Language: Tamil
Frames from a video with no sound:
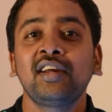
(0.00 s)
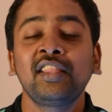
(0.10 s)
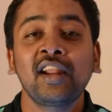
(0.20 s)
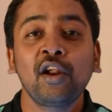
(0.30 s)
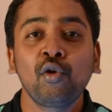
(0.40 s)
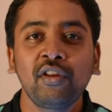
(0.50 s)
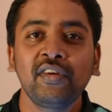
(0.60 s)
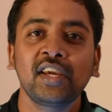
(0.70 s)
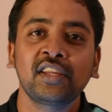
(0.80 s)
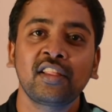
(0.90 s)
இதனால்
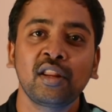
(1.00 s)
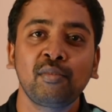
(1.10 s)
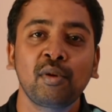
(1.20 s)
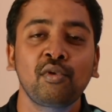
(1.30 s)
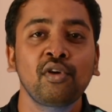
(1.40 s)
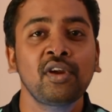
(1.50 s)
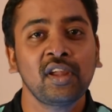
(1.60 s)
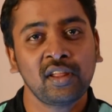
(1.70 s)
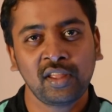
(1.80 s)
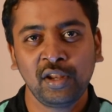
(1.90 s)
நோட்டிஃபிகேஷன் சென்ட் பண்ண முடியும்
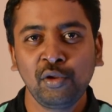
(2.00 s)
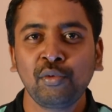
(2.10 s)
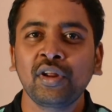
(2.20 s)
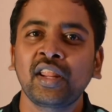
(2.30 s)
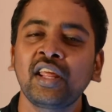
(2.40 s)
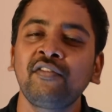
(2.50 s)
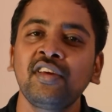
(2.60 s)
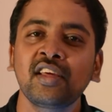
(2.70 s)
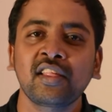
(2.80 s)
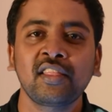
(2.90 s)
இன்னும் நிறைய
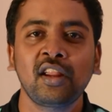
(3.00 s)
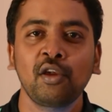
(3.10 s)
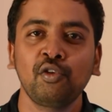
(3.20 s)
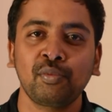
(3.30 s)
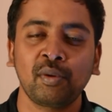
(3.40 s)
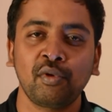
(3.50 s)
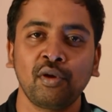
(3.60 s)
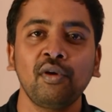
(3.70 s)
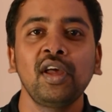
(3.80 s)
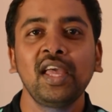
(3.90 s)
ஃபீச்சர்ஸை இதனால் யூஸ் பண்ண
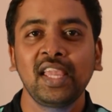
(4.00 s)
முடியும்